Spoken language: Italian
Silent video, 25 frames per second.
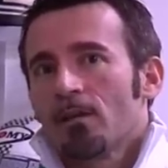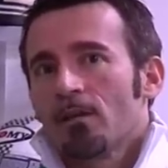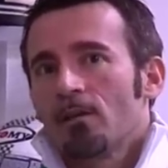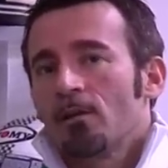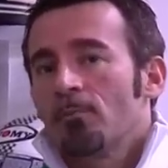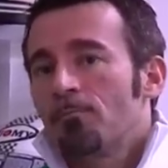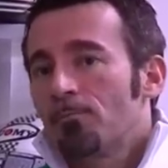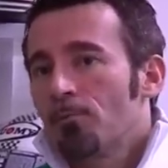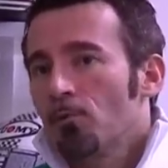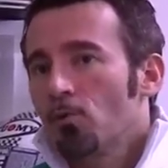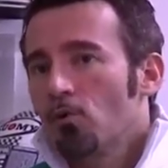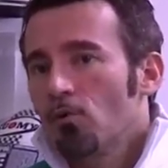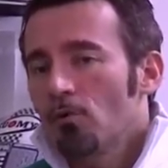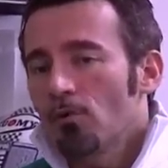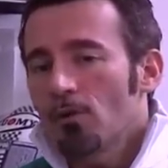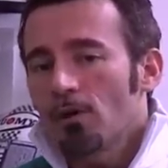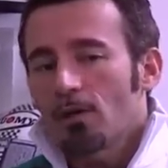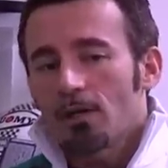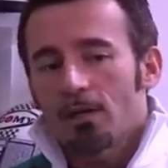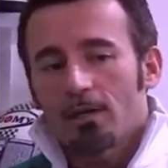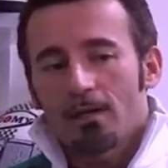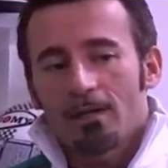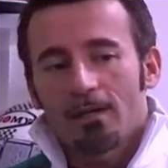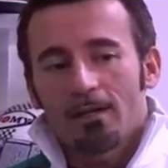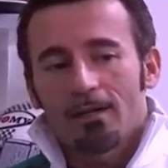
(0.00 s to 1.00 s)
in più
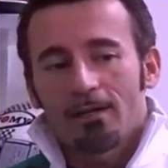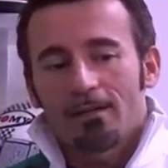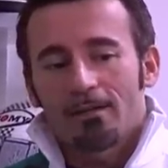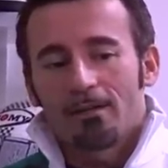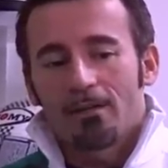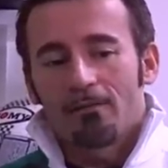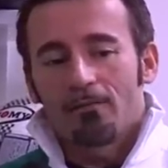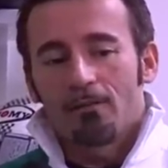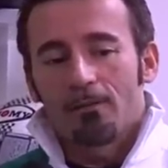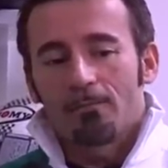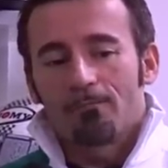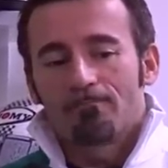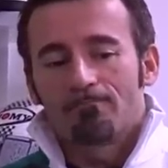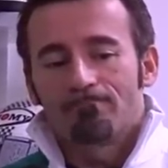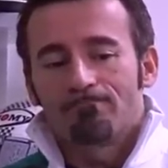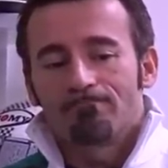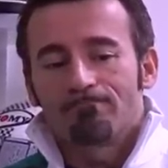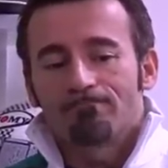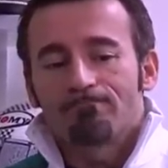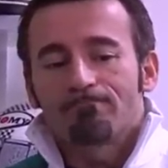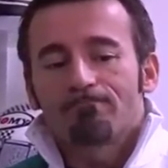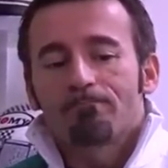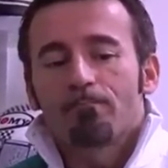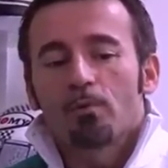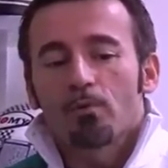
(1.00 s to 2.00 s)
che devi
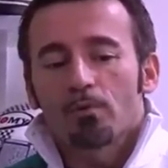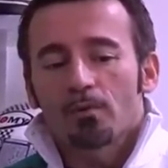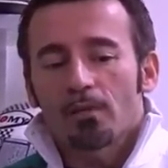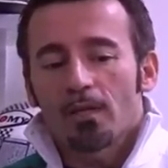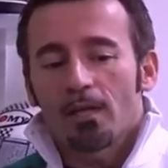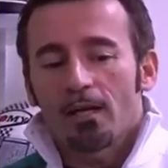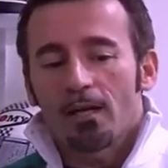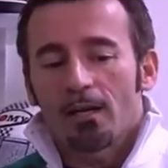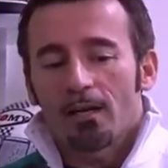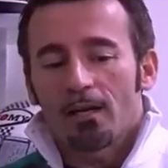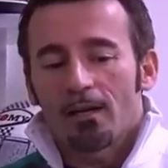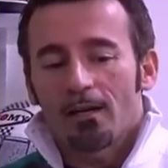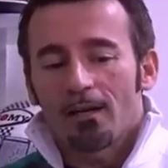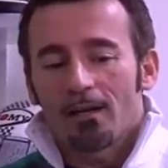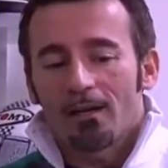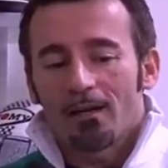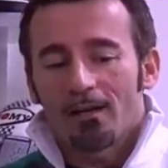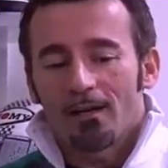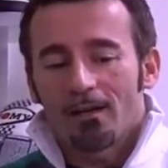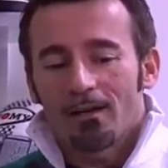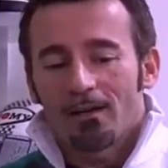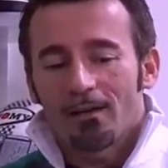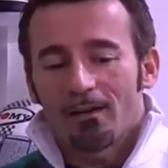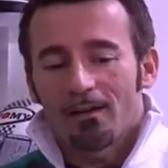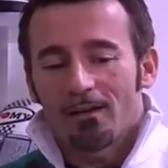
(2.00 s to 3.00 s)

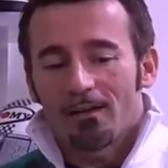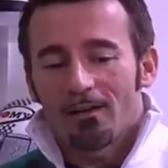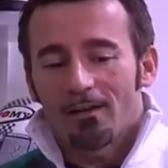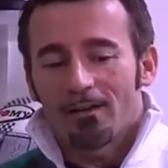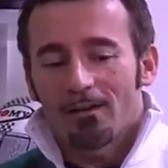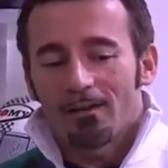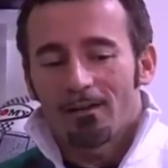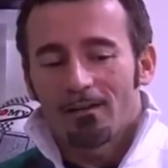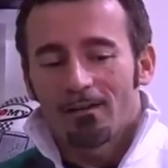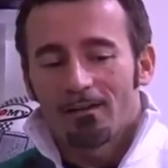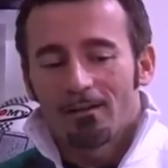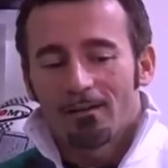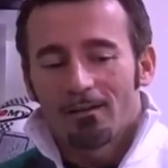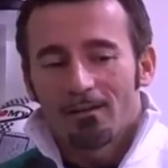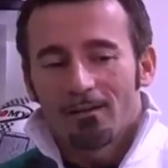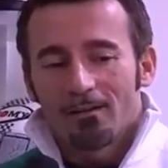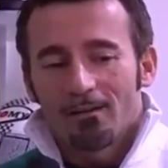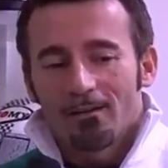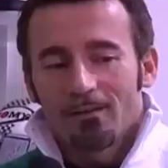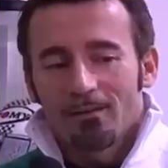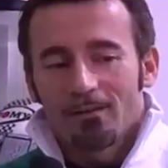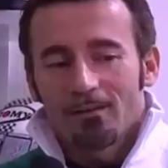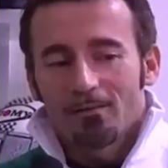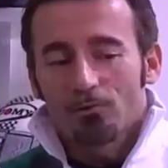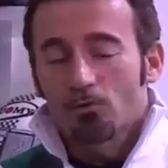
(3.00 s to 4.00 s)
poter eh,
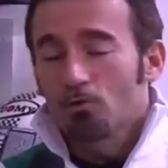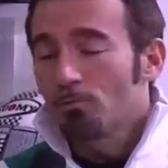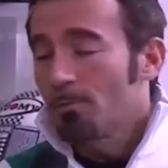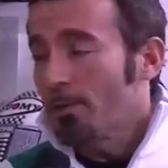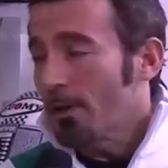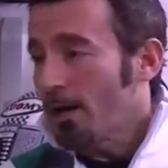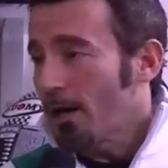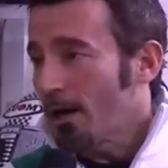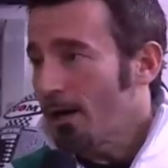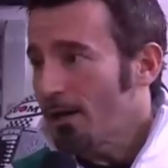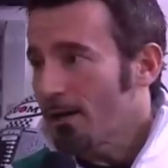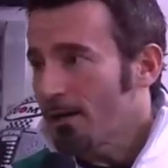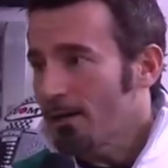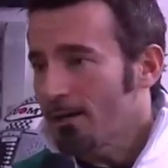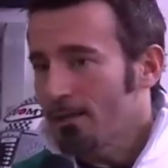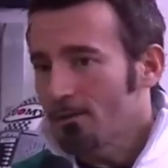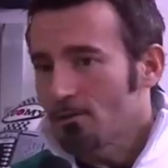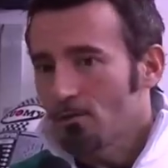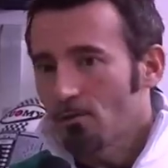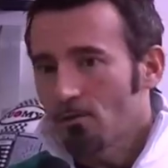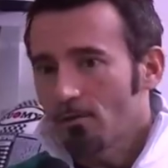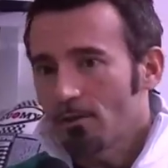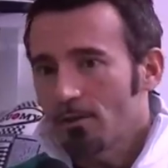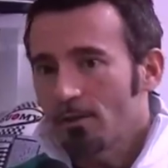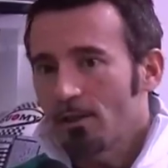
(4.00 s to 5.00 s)
superare
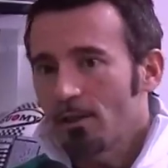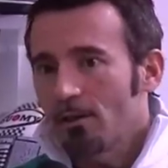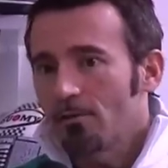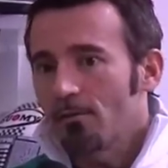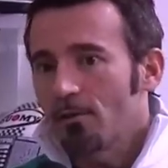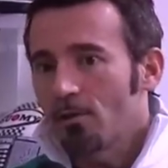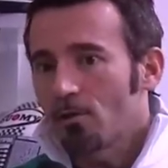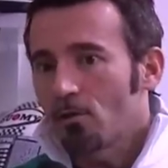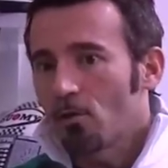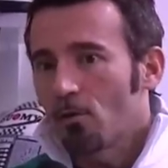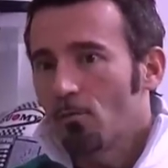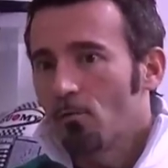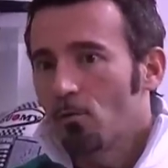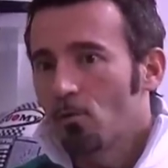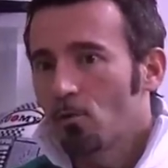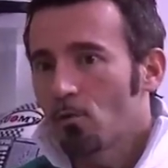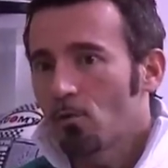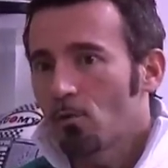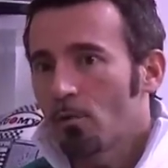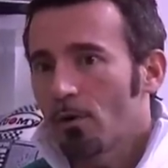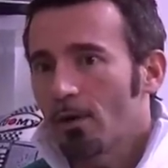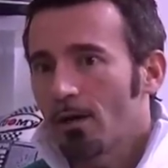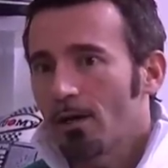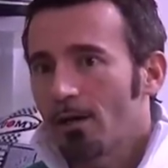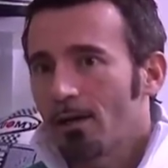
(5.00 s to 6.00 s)
e devi
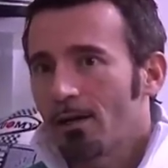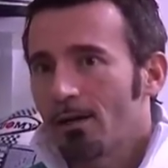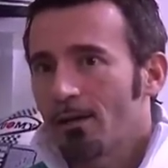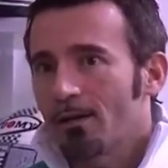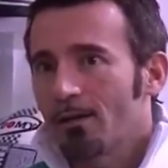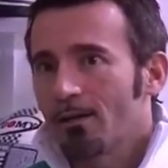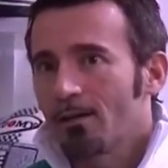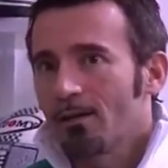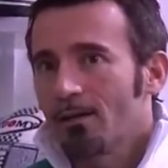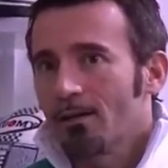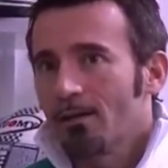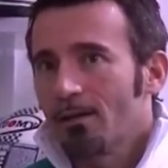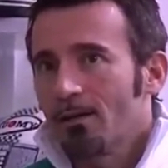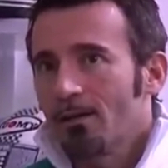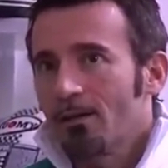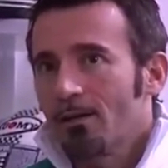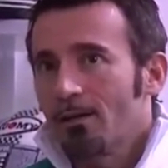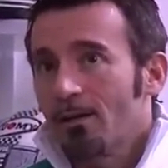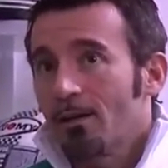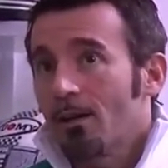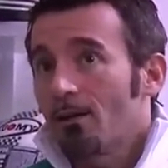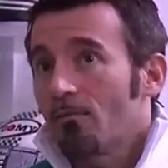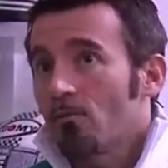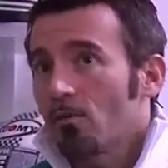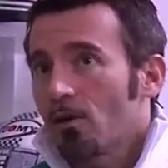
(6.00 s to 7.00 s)
comunque
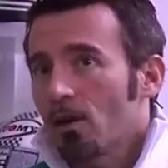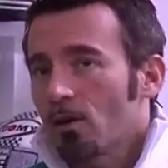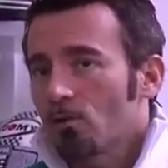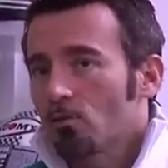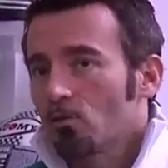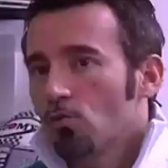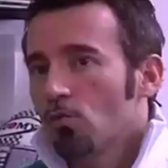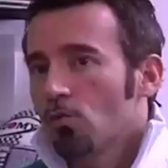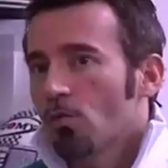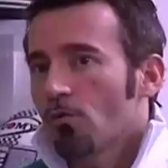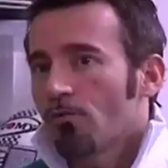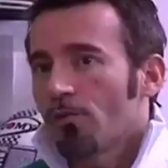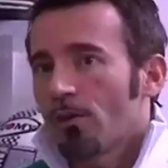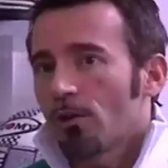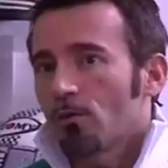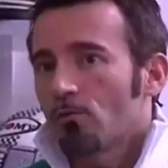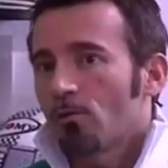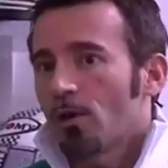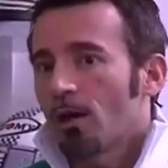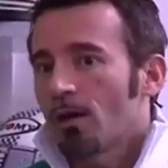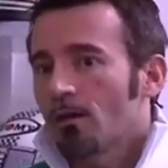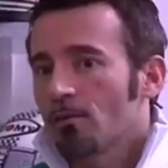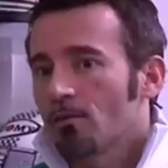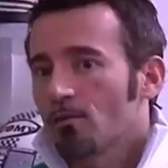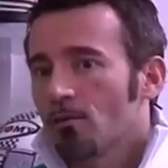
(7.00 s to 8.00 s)
lavorare duro, fare
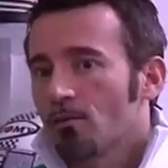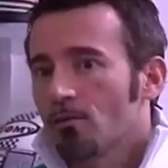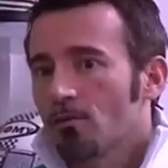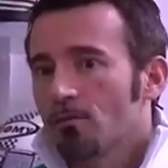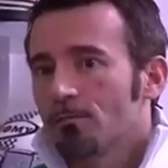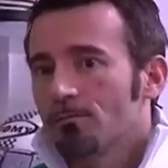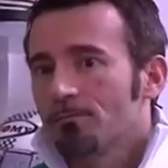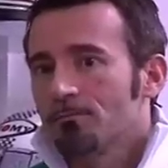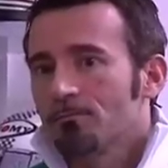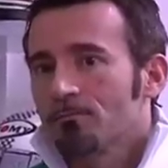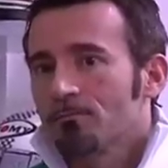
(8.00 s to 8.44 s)
un anno